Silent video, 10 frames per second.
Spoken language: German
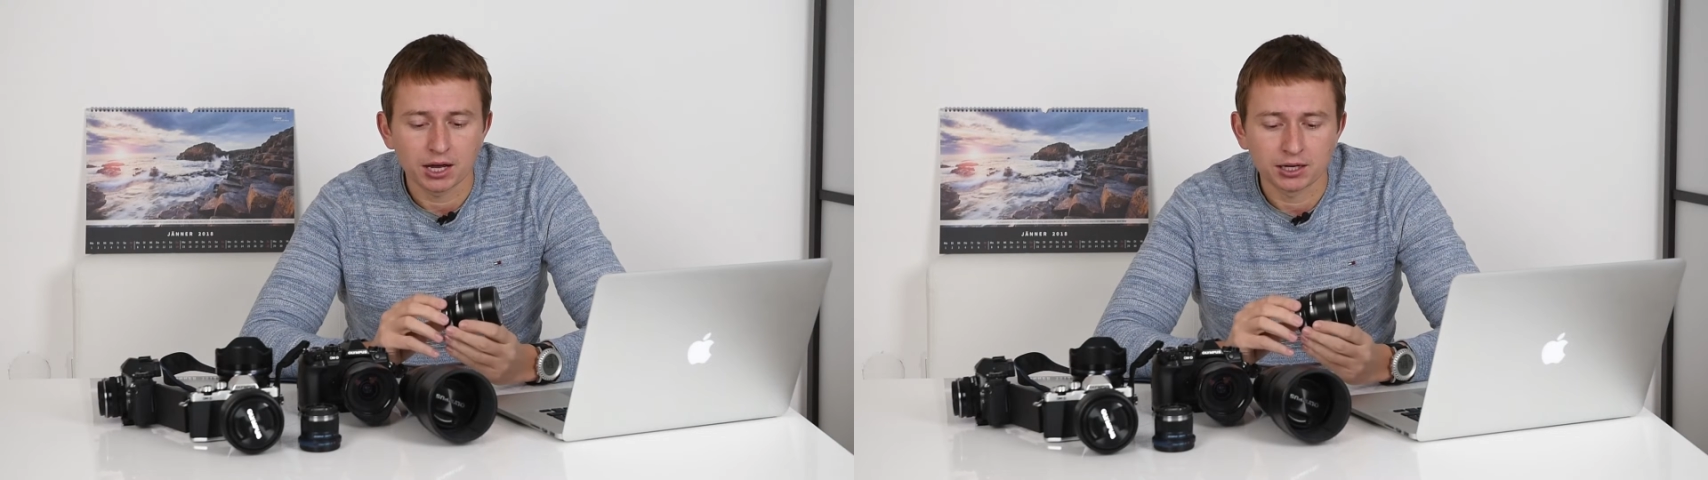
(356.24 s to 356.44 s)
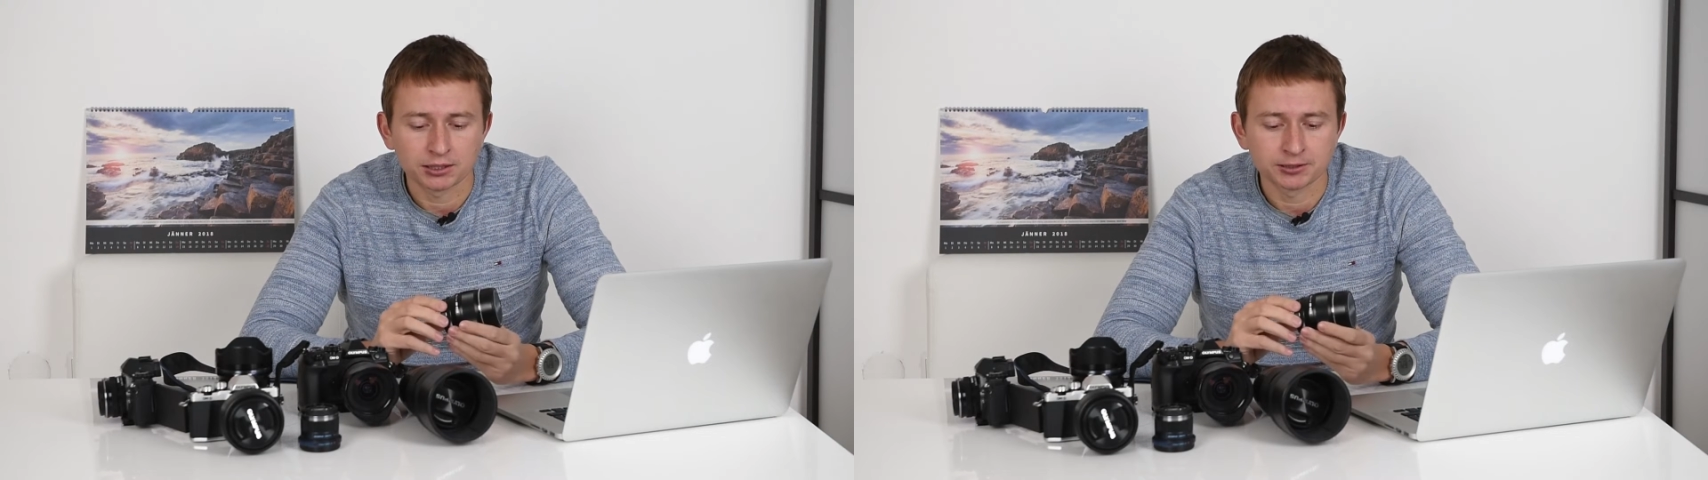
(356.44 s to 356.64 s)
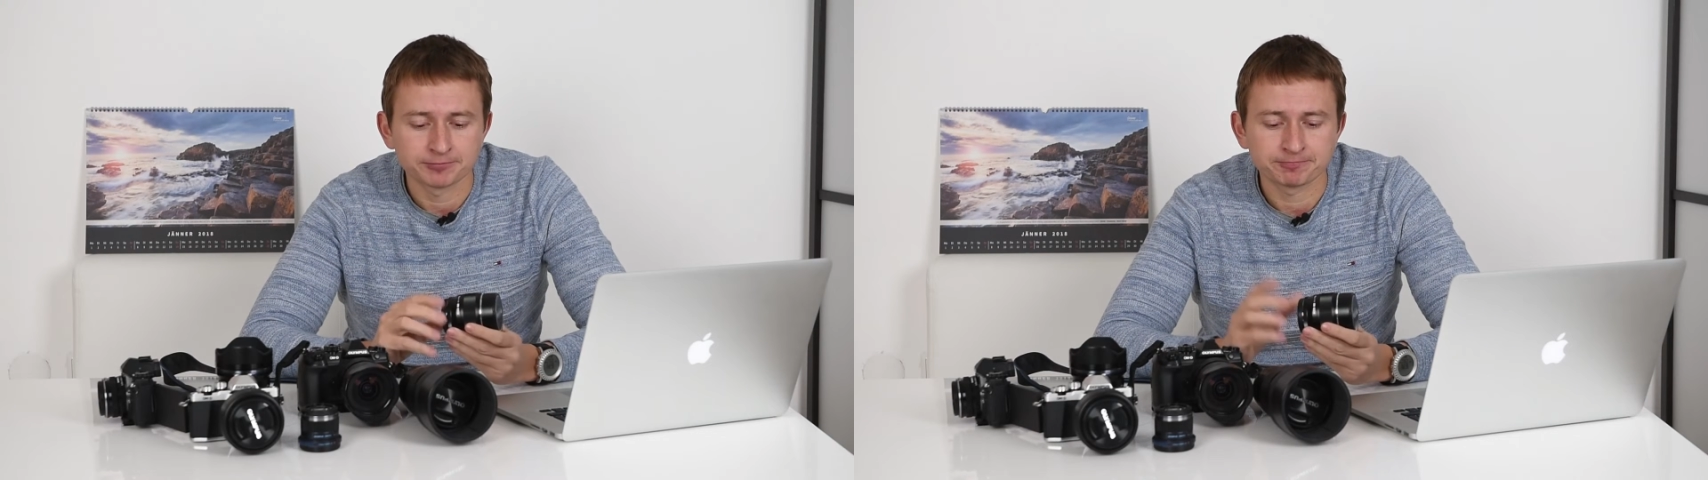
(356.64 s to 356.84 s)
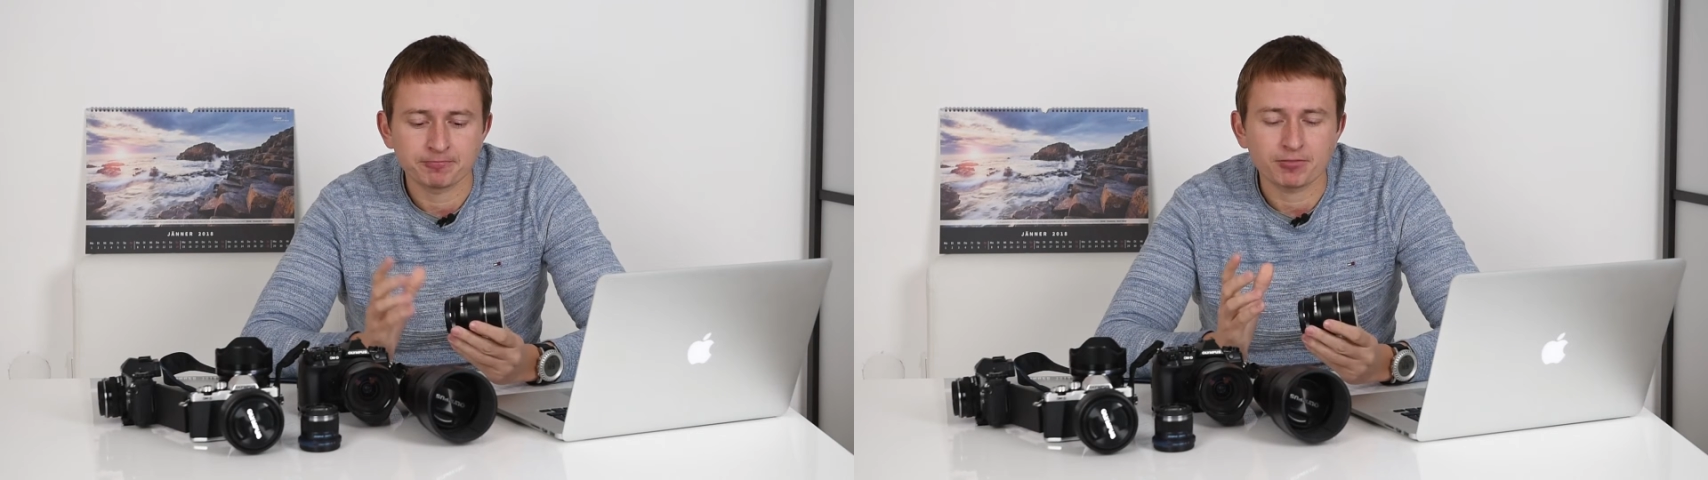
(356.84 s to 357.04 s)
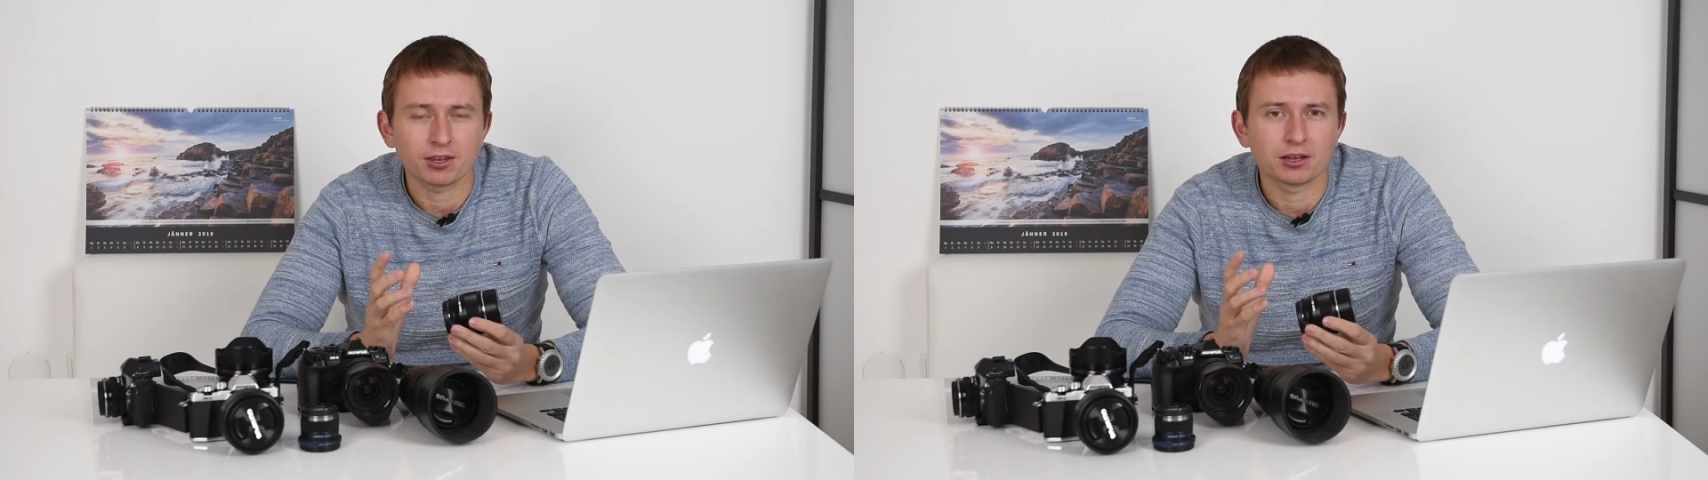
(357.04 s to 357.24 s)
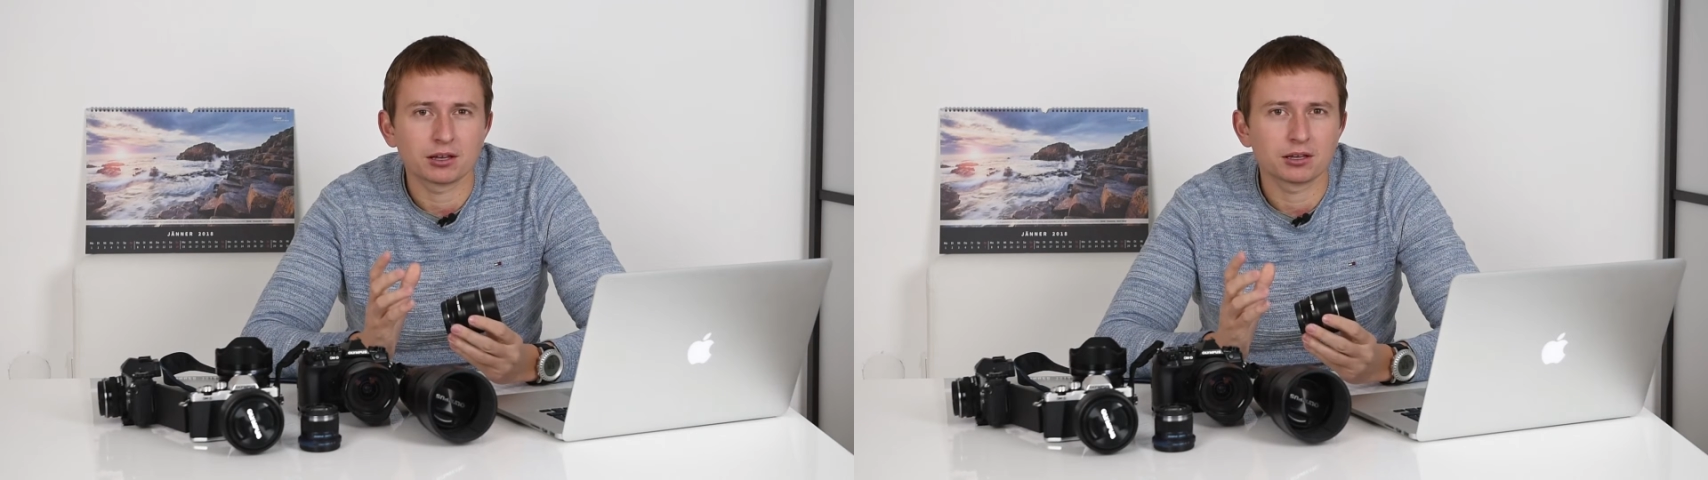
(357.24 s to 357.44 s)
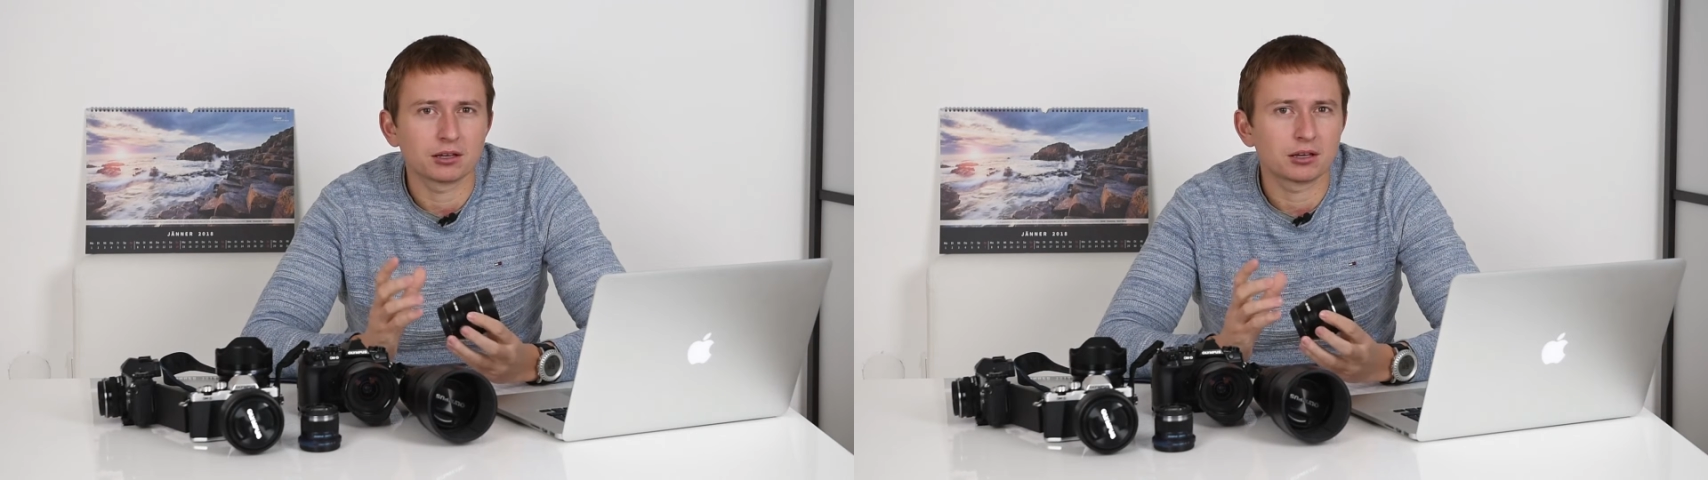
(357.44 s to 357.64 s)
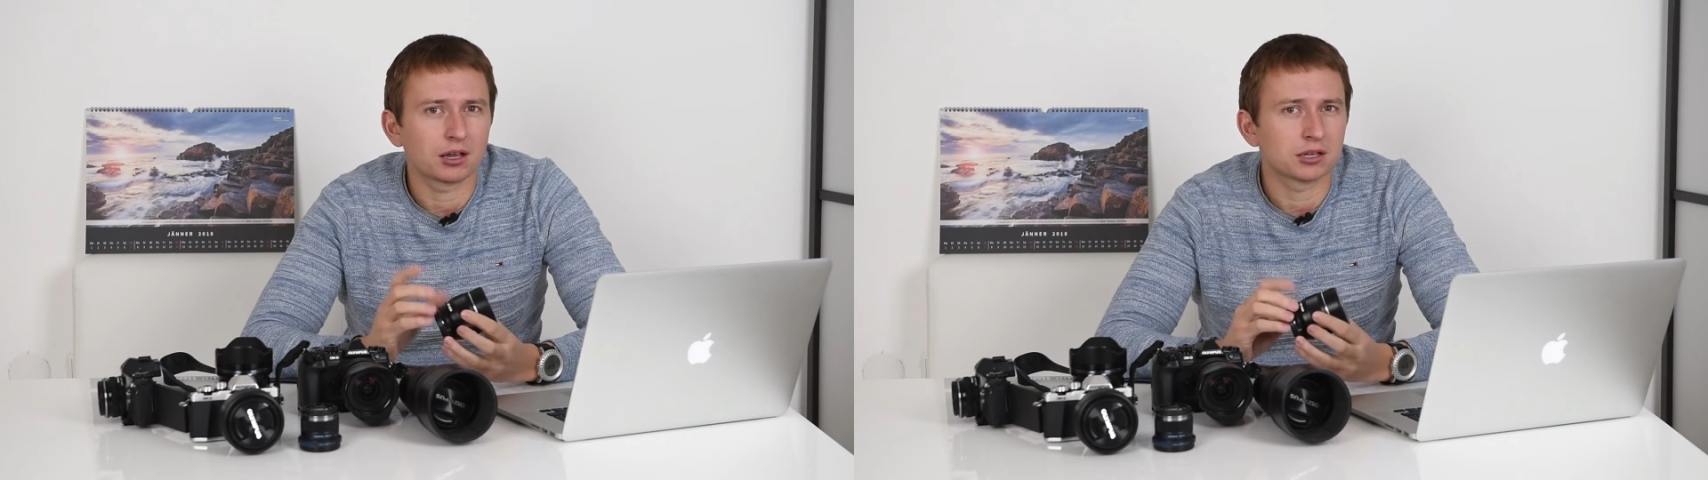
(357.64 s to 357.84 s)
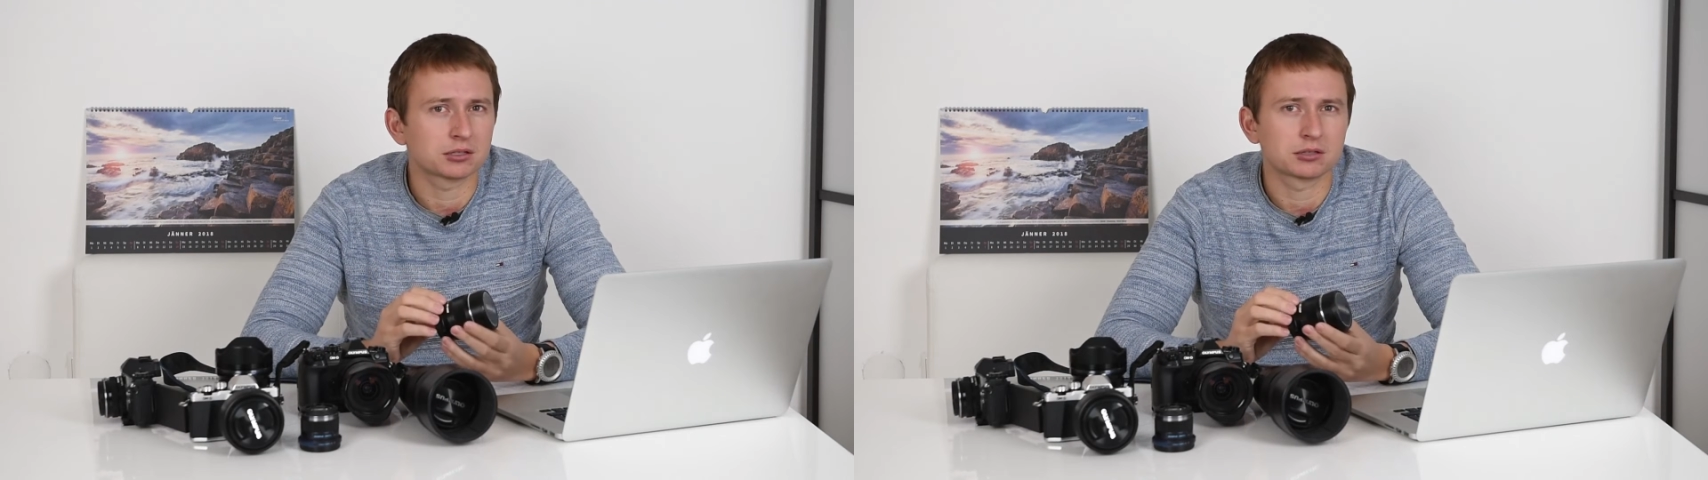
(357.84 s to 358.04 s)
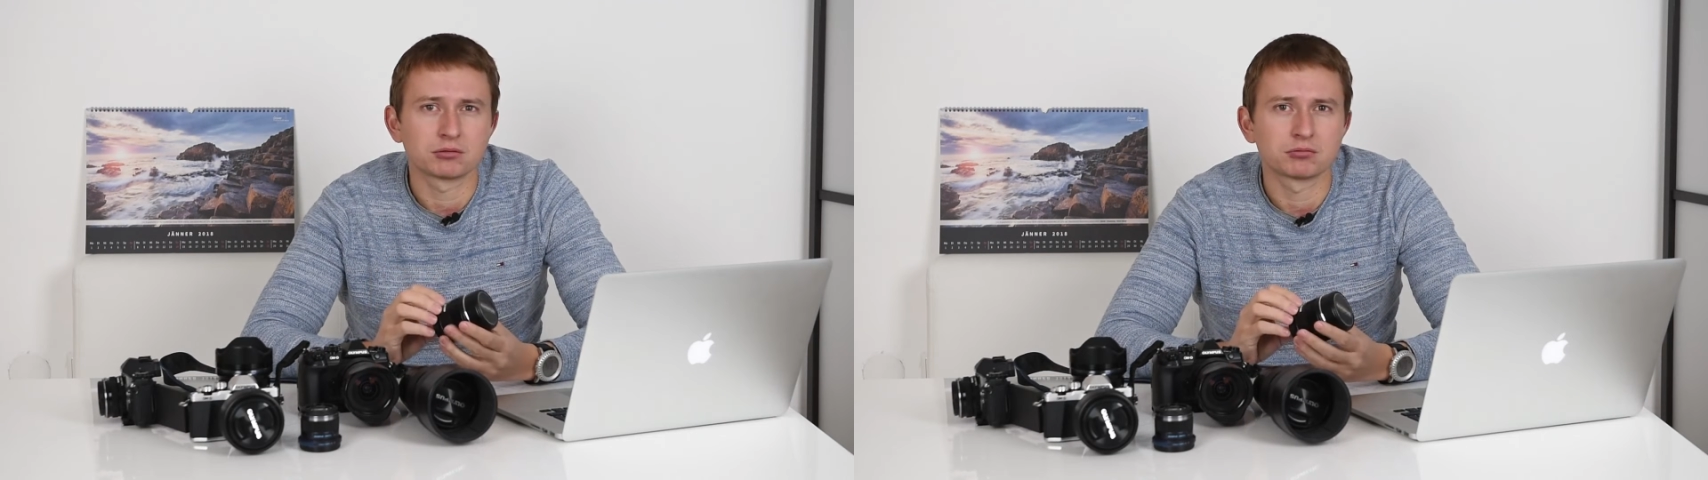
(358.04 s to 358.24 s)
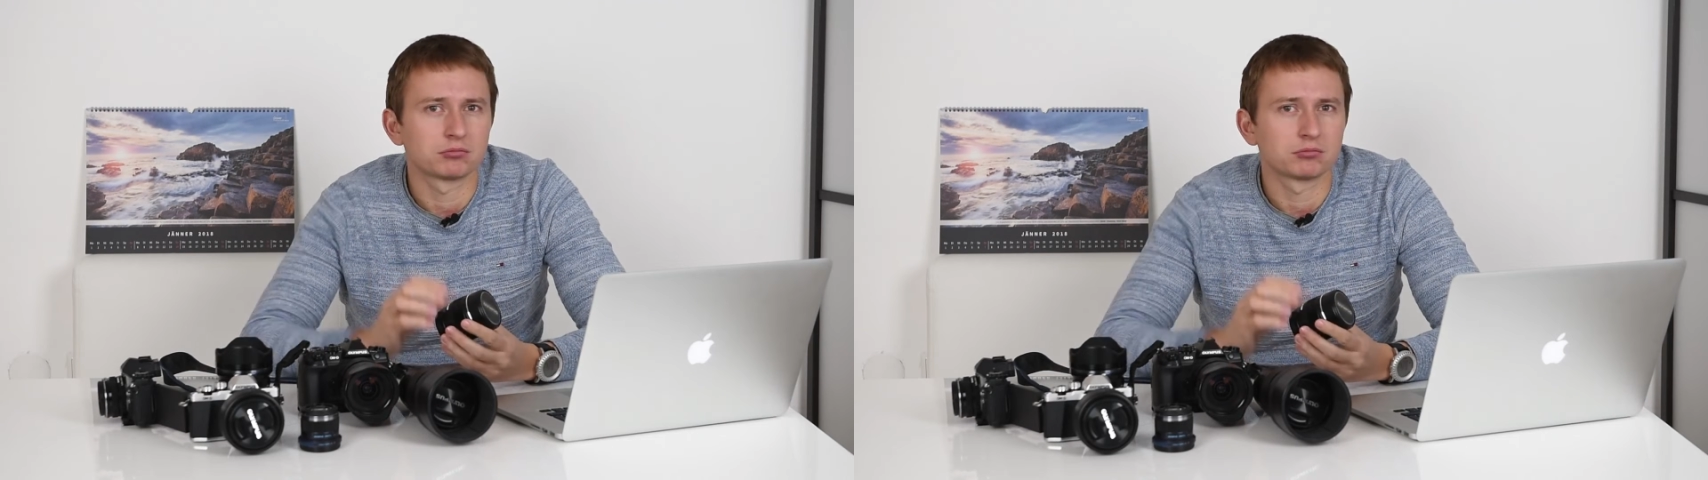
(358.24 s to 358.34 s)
Ähm, es